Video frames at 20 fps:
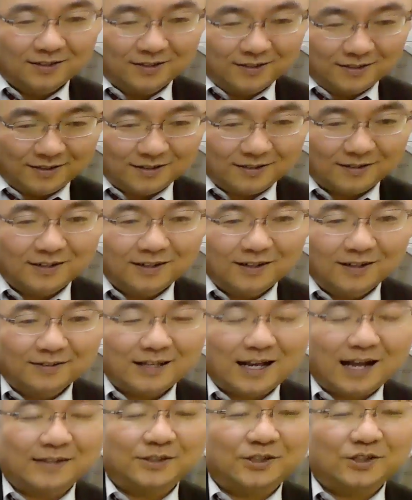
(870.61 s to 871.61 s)
うん。
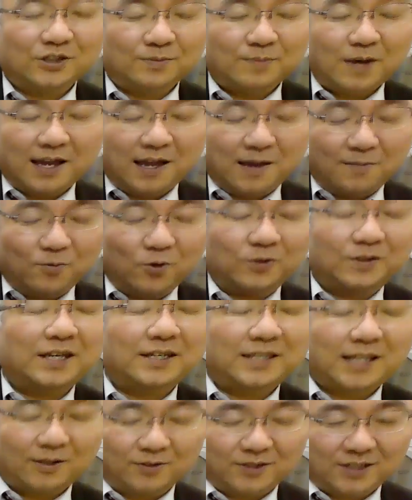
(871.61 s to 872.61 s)
だから10万円持っ
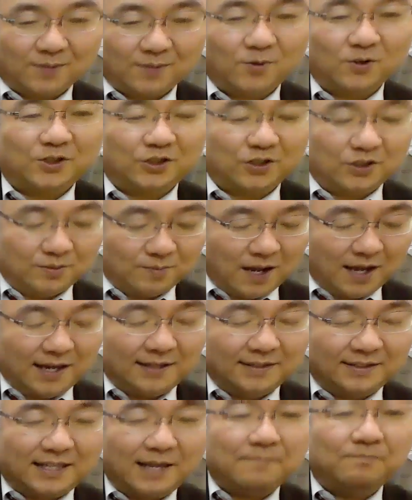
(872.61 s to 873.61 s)
てきたとしても10万
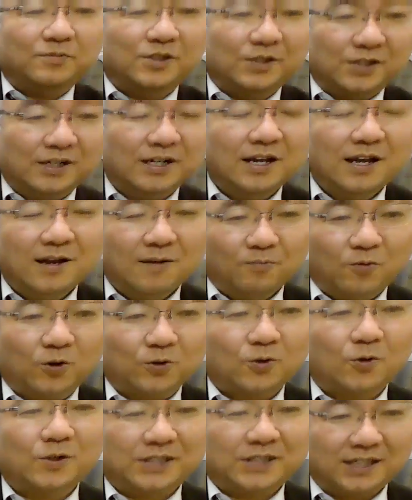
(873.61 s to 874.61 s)
円全部も
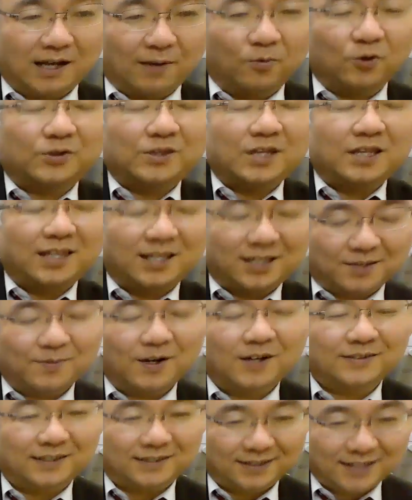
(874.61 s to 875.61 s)
う投信が持ってってし
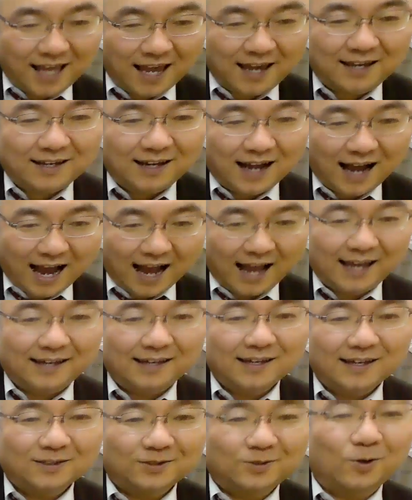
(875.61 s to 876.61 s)
まうんですね。は
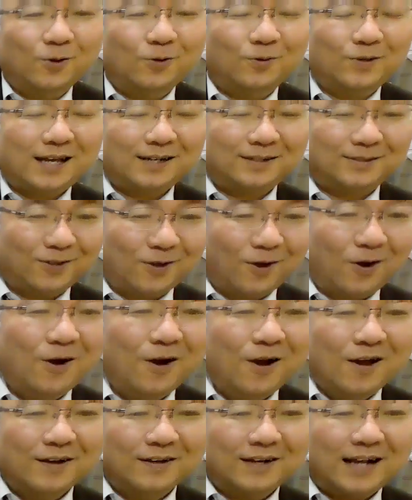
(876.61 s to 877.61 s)
い。そうなる
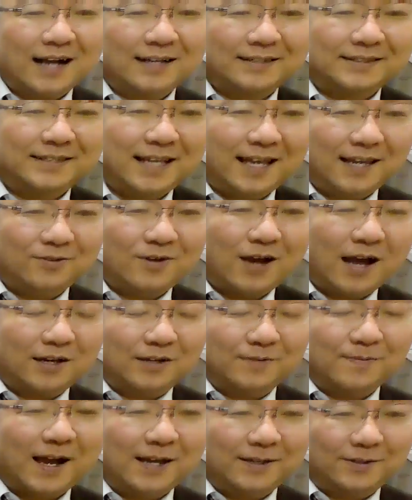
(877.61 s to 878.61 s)
と学生の
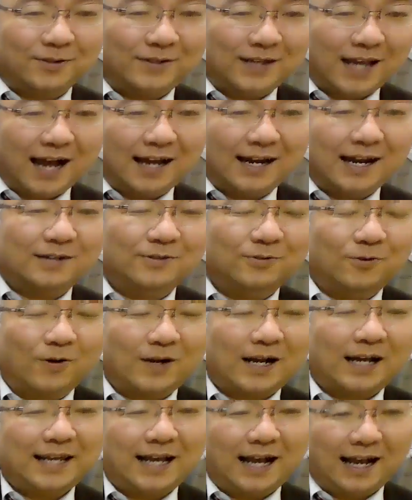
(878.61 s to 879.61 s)
アルバイトに払う
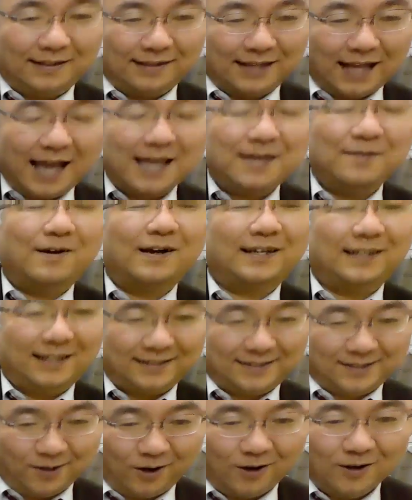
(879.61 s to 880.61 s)
お金がないわけ
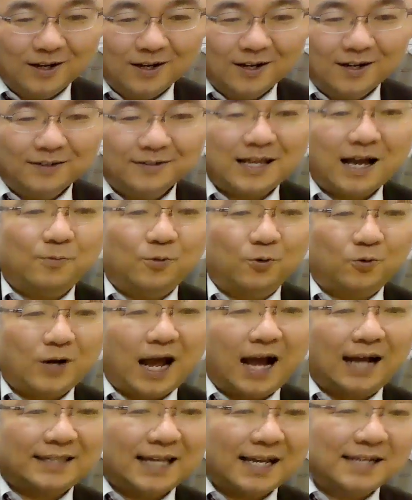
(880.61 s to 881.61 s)
ですよ。だからもうこ
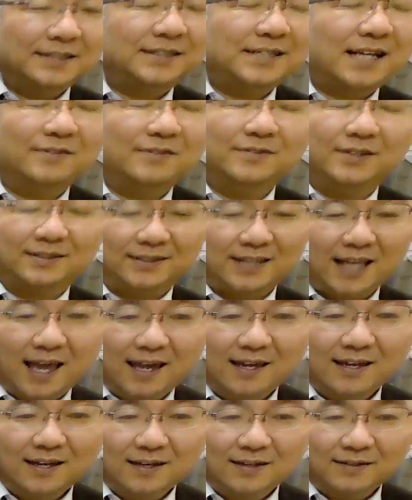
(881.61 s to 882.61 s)
れ破綻しちゃうんです
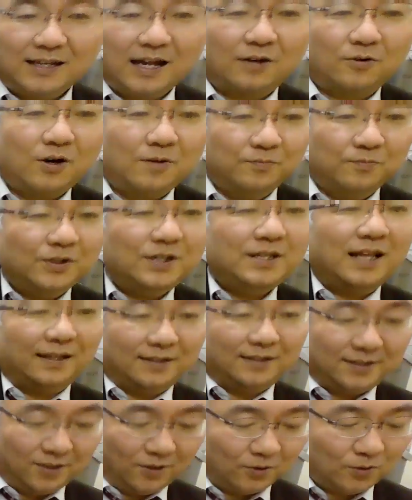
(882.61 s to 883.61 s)
ね。だからこれ無理な
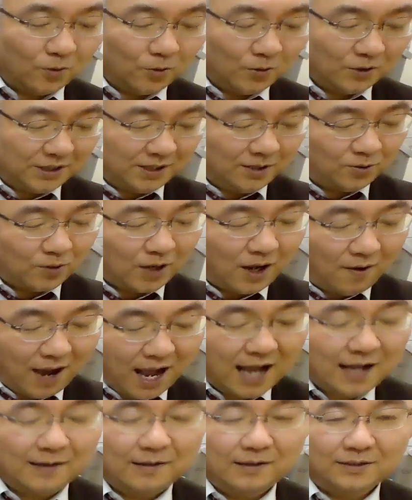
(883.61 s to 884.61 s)
んですよ。投信とか
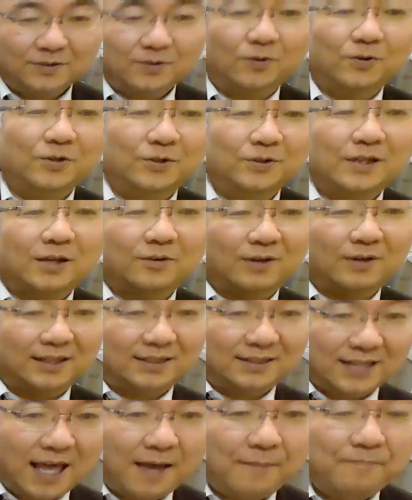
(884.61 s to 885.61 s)
は。そういうふうなので
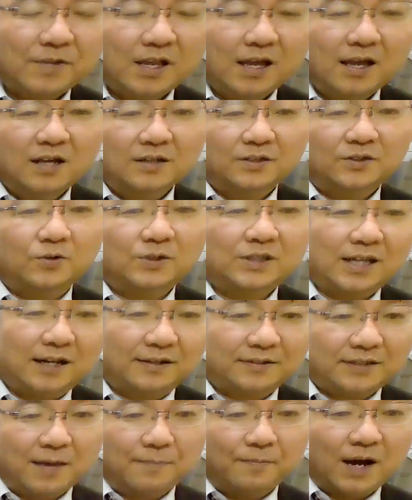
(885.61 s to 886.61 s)
すね。そうじゃ
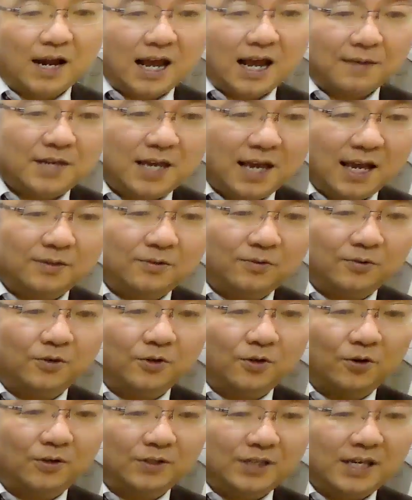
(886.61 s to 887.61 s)
なくて、学びエイドの
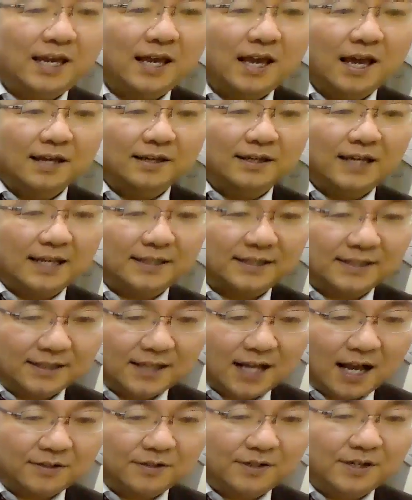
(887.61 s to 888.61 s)
ように、
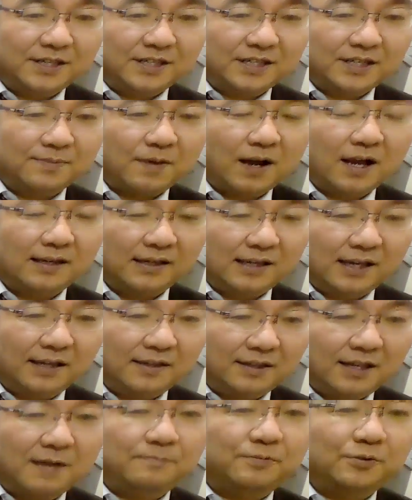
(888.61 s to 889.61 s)
月額1万
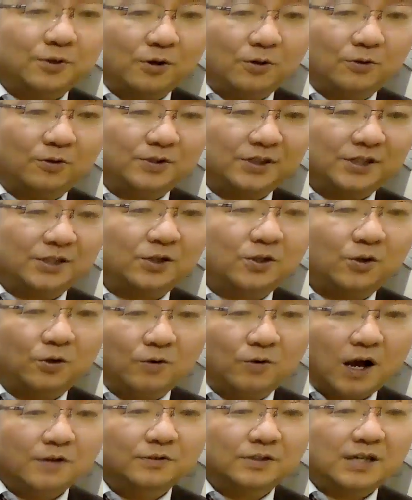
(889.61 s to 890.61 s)
円でプロの授
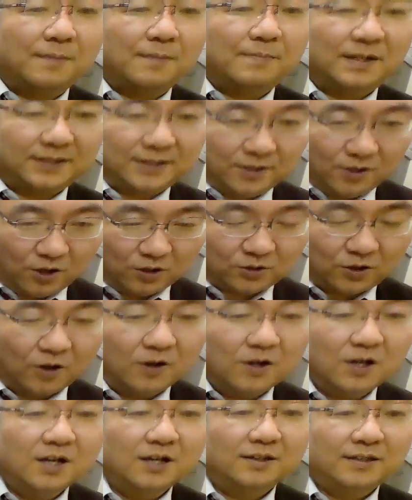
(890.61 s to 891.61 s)
業は受けますよと。
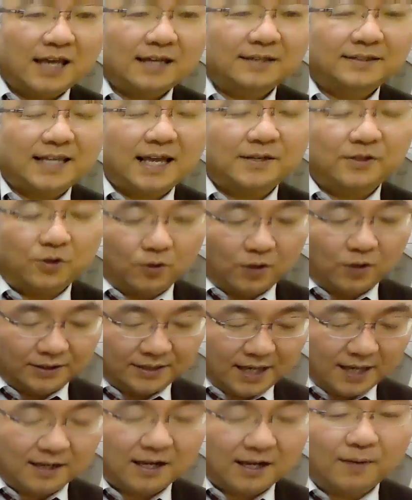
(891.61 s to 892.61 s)
ね、全教科、
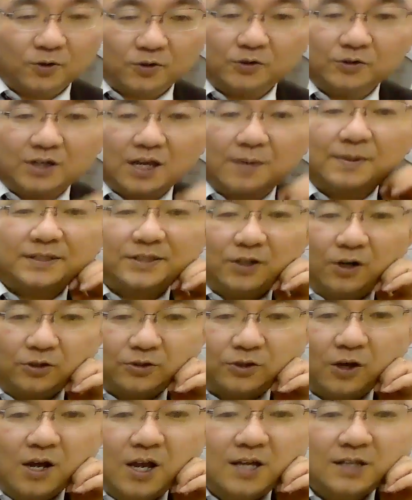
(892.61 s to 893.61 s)
全科目受けます
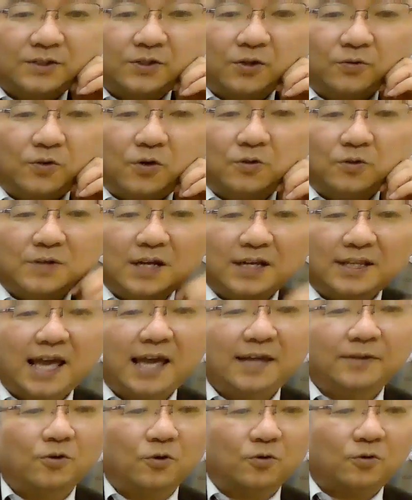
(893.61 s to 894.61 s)
よと。その上
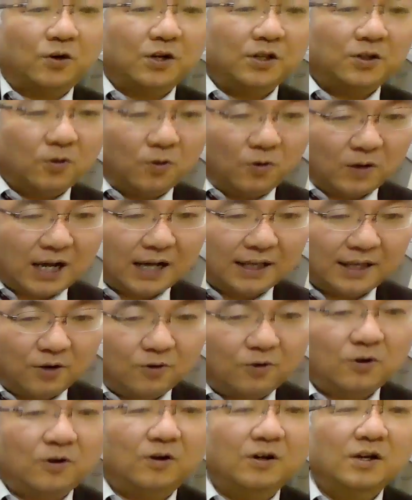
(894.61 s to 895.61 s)
で残りのお金
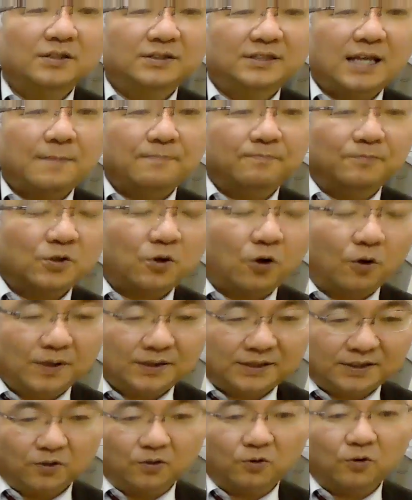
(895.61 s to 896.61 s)
を全部個
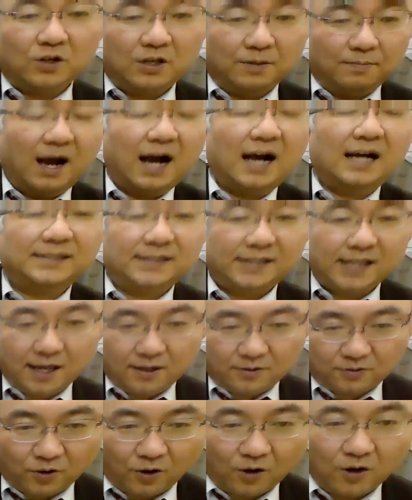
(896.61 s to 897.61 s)
別の方に回して
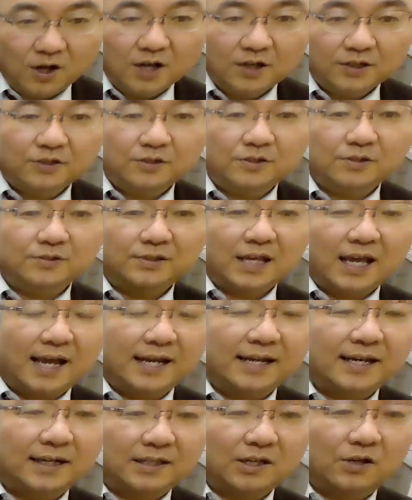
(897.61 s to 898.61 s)
いくというふうな
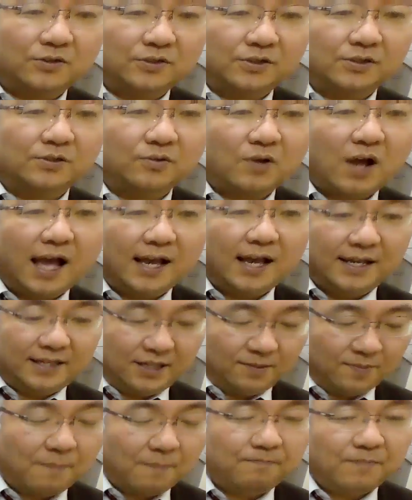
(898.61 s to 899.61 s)
やり方をするのが
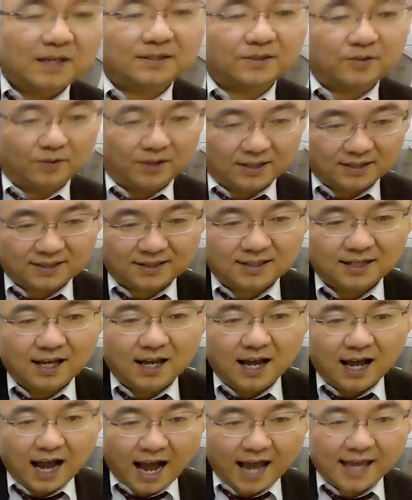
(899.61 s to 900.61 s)
一番ベストです。
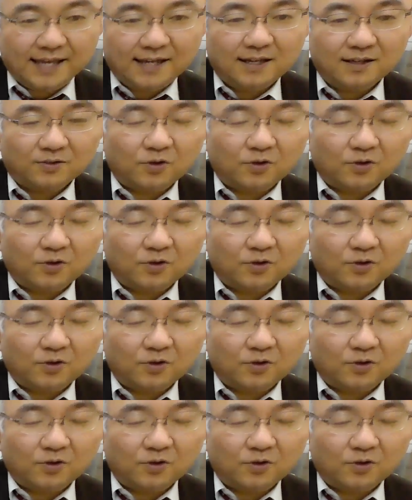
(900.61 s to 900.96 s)
はい。